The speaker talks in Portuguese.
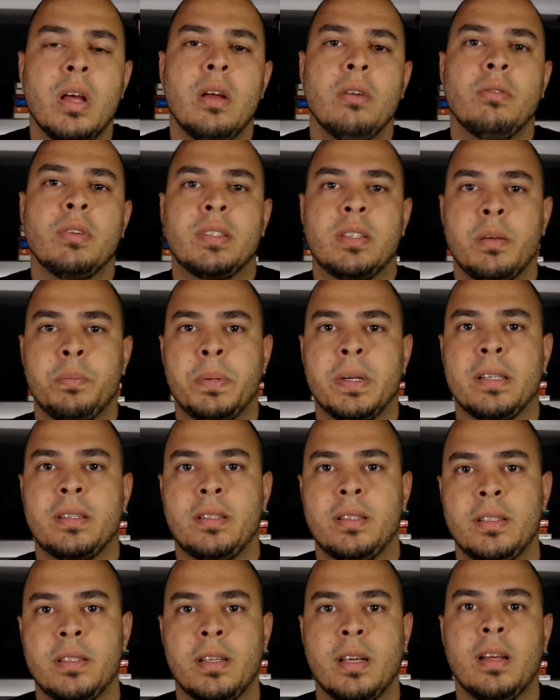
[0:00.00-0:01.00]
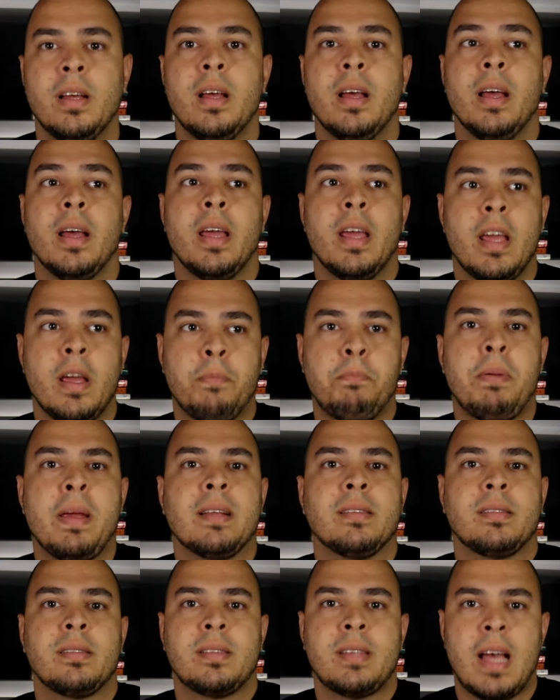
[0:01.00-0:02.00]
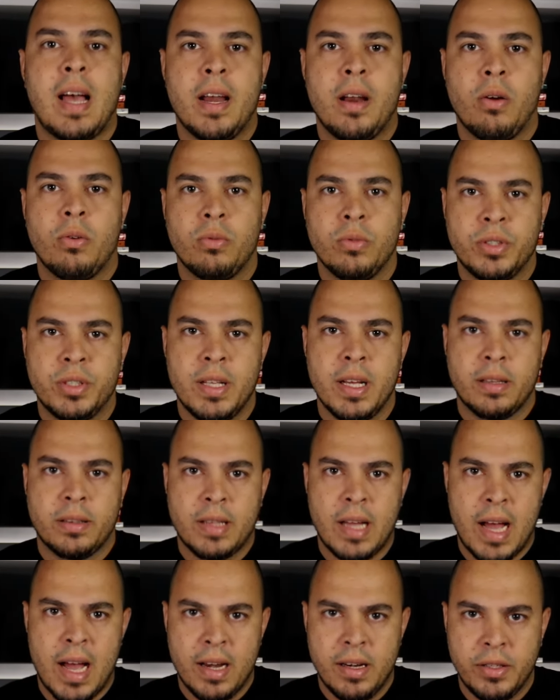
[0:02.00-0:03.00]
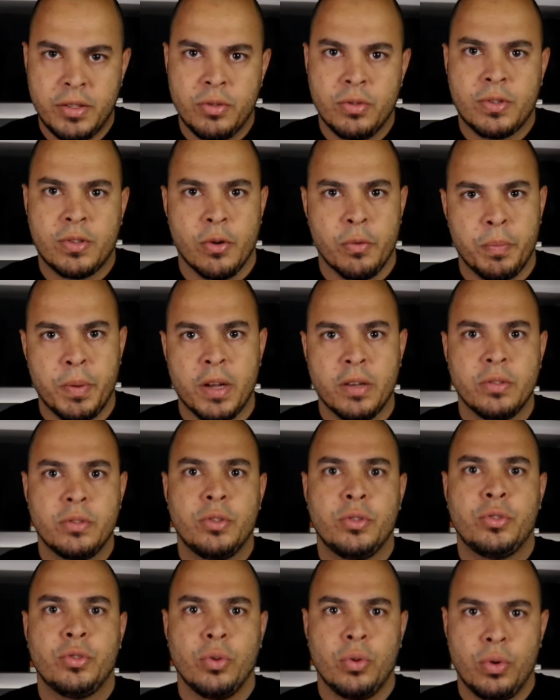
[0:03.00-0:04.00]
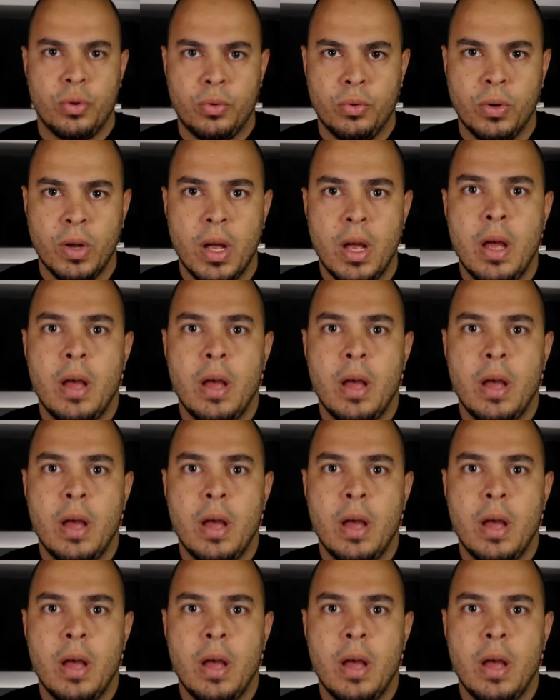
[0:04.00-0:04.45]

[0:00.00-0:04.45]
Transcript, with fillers: você precisa repensar alguns detalhes do seu plano de jogo